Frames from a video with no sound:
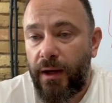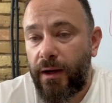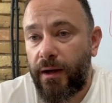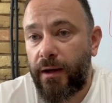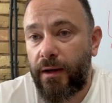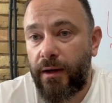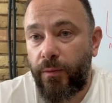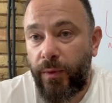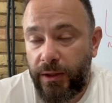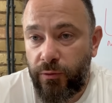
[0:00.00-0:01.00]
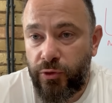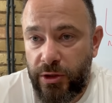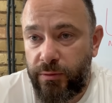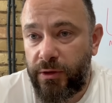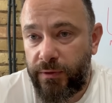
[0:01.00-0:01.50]
А, поэтому нужна
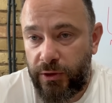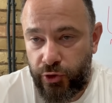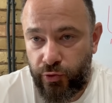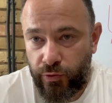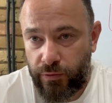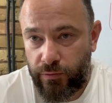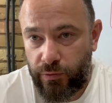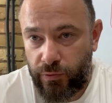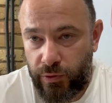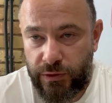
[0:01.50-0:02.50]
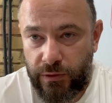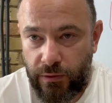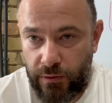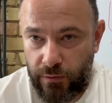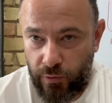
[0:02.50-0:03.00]
была Верещук. То есть
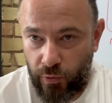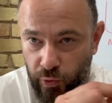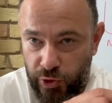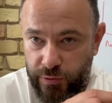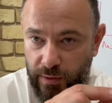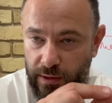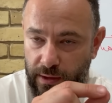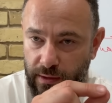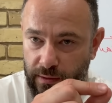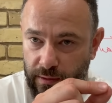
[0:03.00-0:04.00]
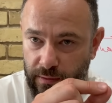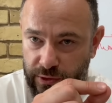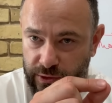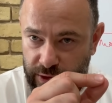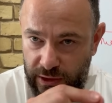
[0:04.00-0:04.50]
Кучма
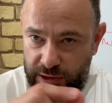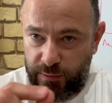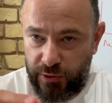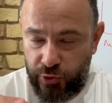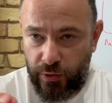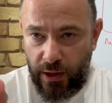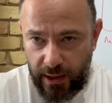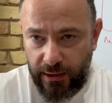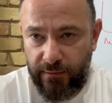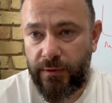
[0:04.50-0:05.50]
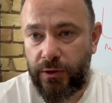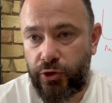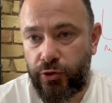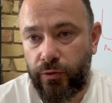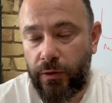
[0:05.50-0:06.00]
через Пинчука – это
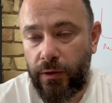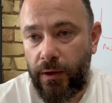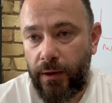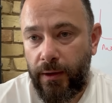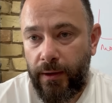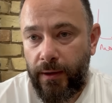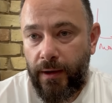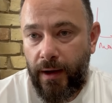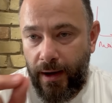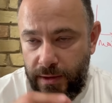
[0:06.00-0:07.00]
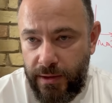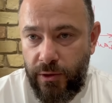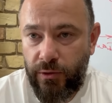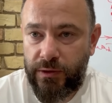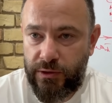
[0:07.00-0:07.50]
Верещук. Они
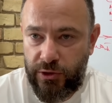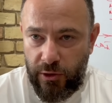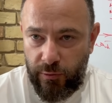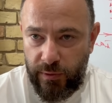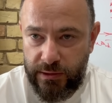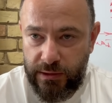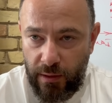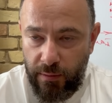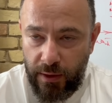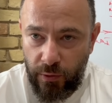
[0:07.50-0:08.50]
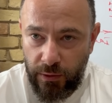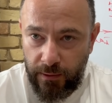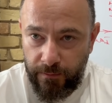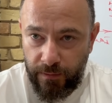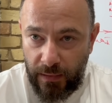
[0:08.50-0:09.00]
ее назначают министра обороны,
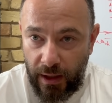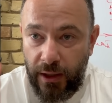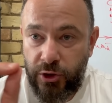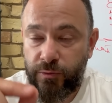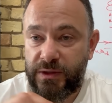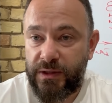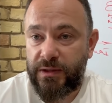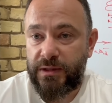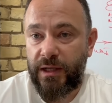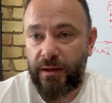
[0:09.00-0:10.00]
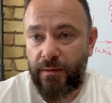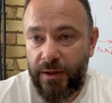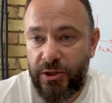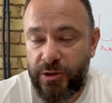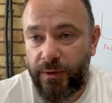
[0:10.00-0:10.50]
а чтобы соросята
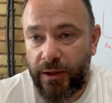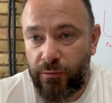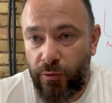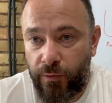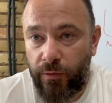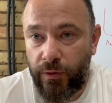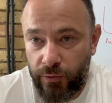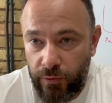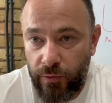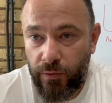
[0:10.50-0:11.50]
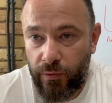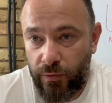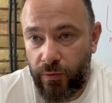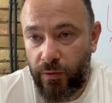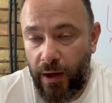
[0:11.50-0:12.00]
меньше по этому поводу
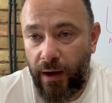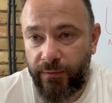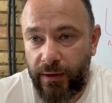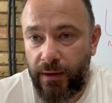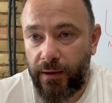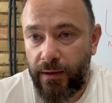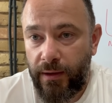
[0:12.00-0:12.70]
гавкали,